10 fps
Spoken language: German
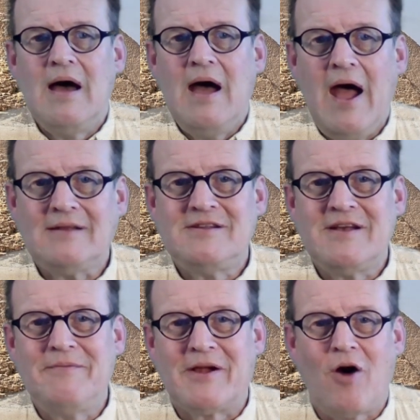
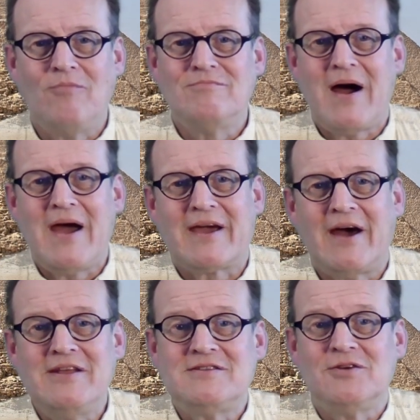Herzlich willkommen bei
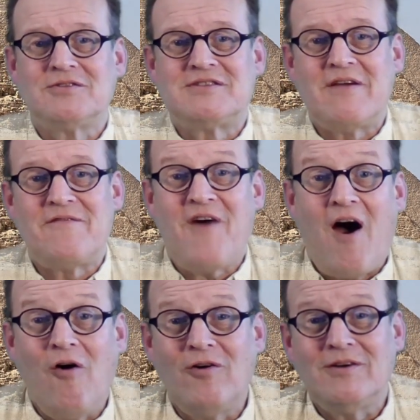Canisius
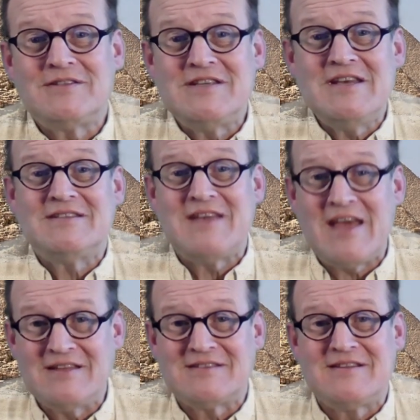TV. Sie
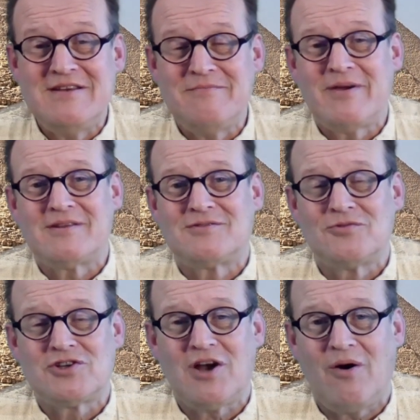sehen es, liebe
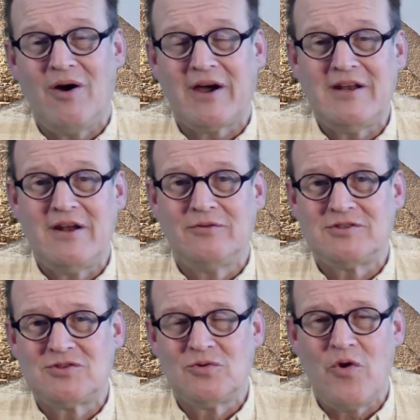Zuschauerinnen und
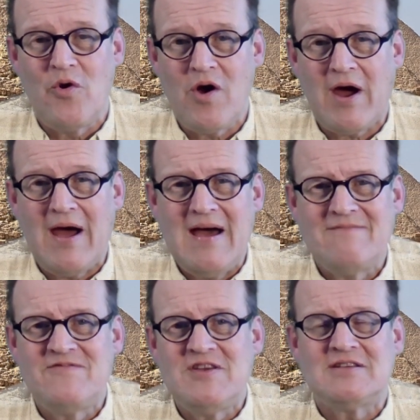Zuhörer,
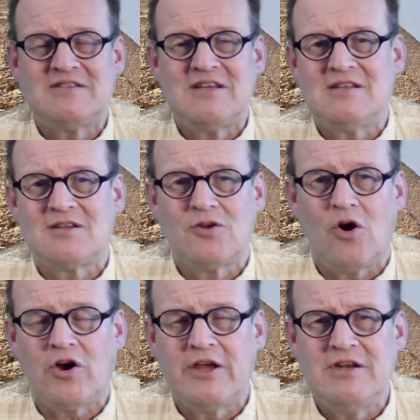wir sind
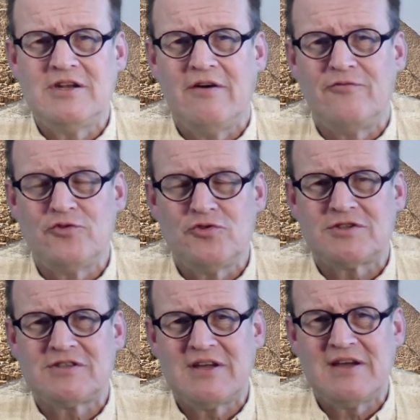noch in der
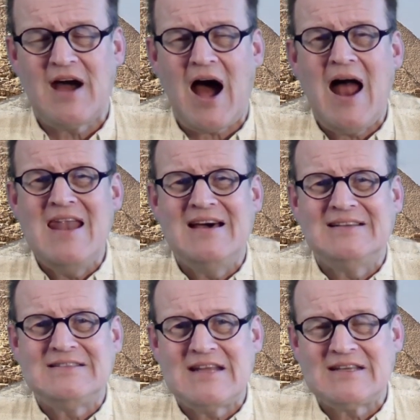Wüste,
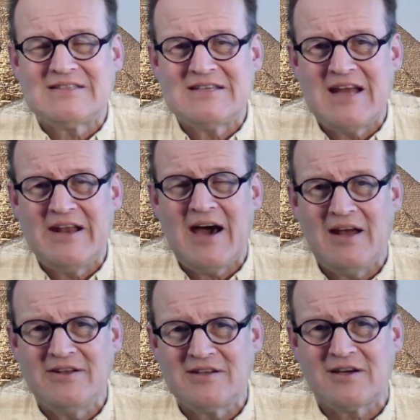allerdings in einer
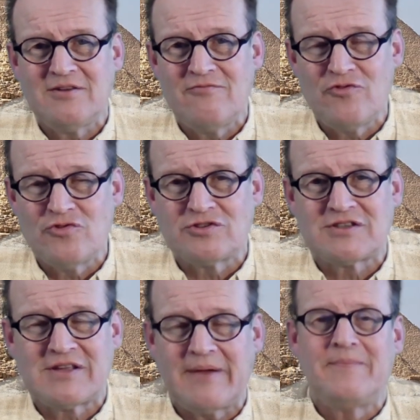anderen
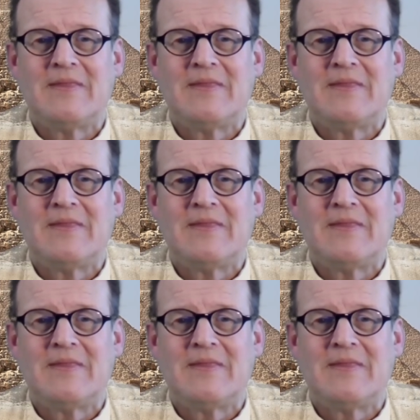Wüste.